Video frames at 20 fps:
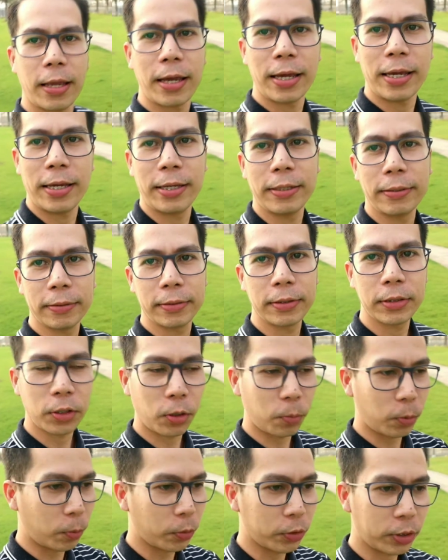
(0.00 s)
Ayan.
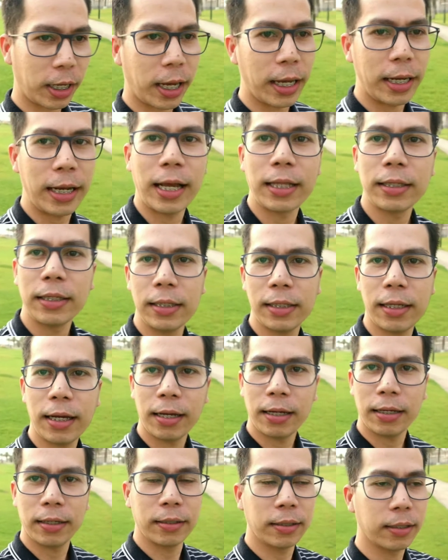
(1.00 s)
So, pupuntahan natin
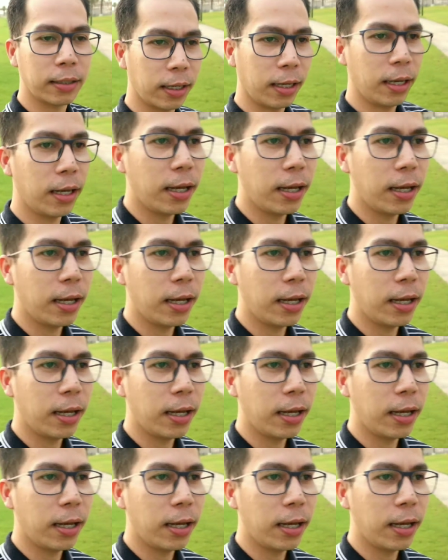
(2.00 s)
ang